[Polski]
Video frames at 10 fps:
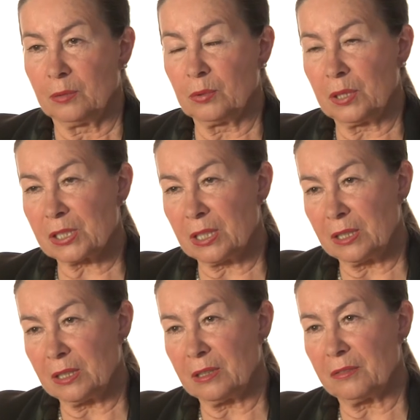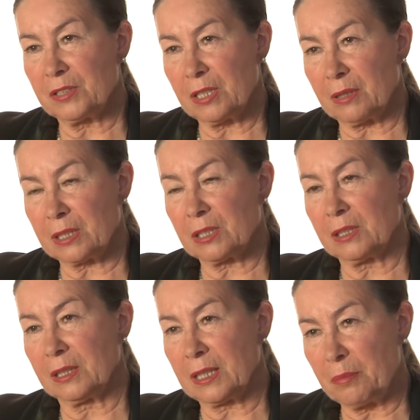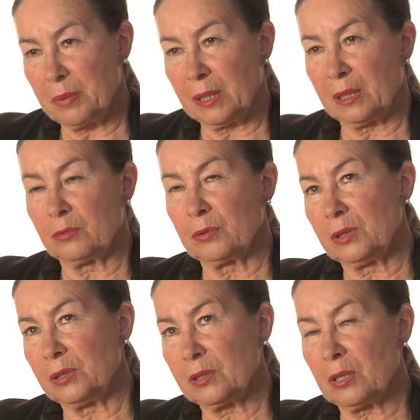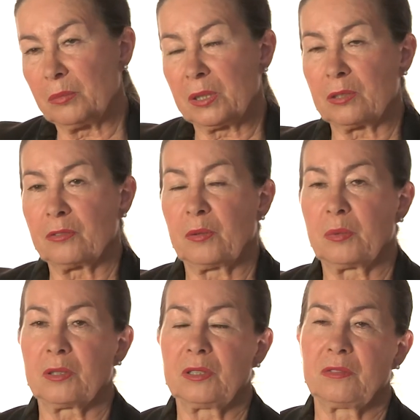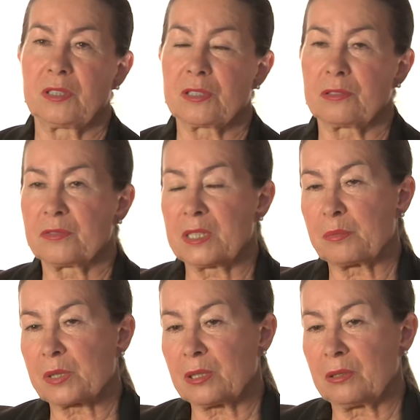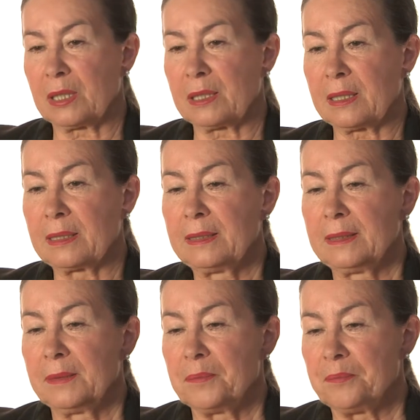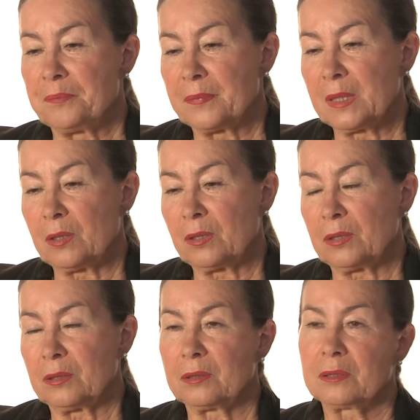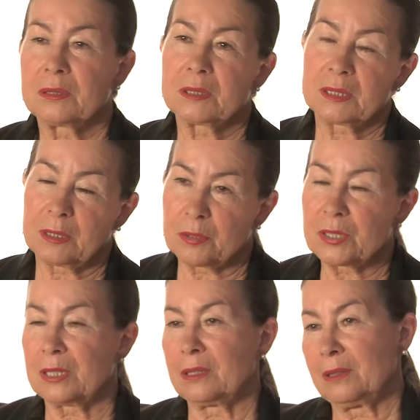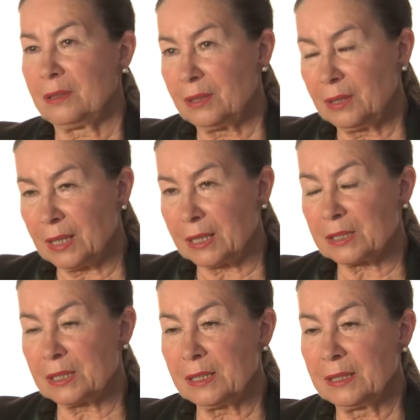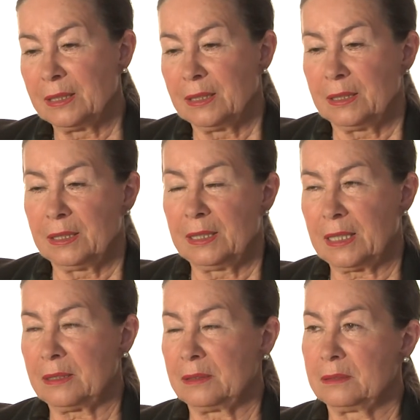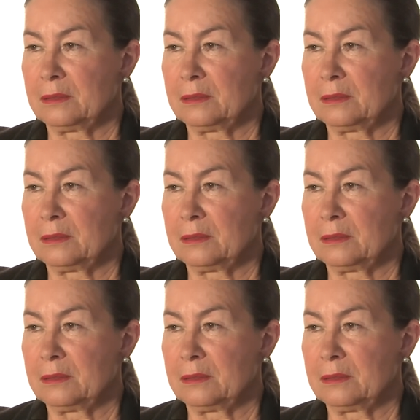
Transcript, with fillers: uderzenie w działaczy KPN-u i Komitetów Obrony Więzionów za przekonania. No, stało się inaczej. Ja